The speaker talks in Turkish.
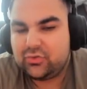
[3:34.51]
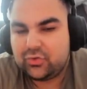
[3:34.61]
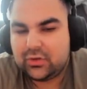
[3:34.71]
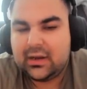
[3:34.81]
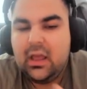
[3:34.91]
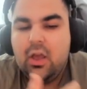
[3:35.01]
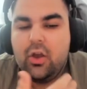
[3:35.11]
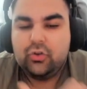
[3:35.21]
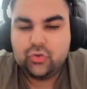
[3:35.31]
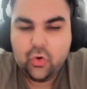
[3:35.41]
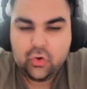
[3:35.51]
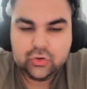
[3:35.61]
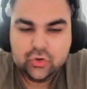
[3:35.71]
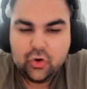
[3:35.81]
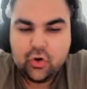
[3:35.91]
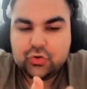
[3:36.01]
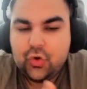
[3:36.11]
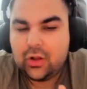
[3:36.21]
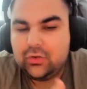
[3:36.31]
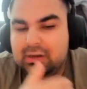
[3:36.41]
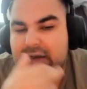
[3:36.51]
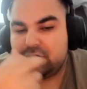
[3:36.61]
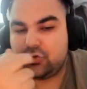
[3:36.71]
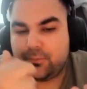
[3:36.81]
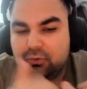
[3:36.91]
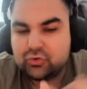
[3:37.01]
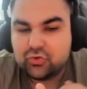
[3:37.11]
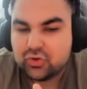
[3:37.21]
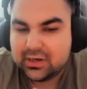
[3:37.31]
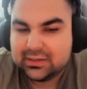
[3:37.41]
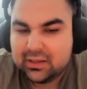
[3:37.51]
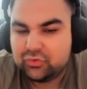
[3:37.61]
sürdüler. Ne oldu? Doğal olarak topluluk sunucularından